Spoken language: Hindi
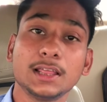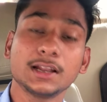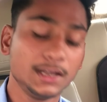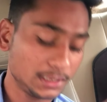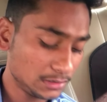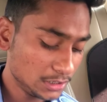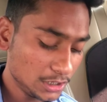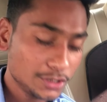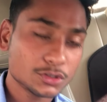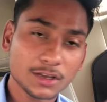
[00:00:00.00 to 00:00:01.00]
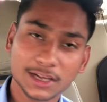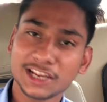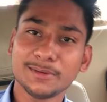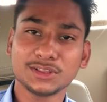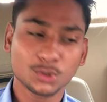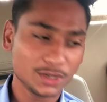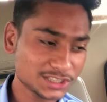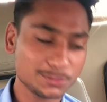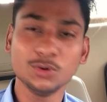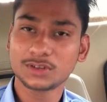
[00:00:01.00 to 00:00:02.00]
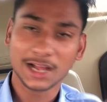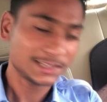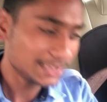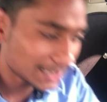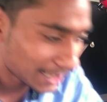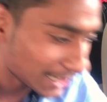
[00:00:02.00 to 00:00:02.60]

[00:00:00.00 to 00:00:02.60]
खड़े खड़े लग रही है भाई थोड़ी सी भूख खाते हैं यार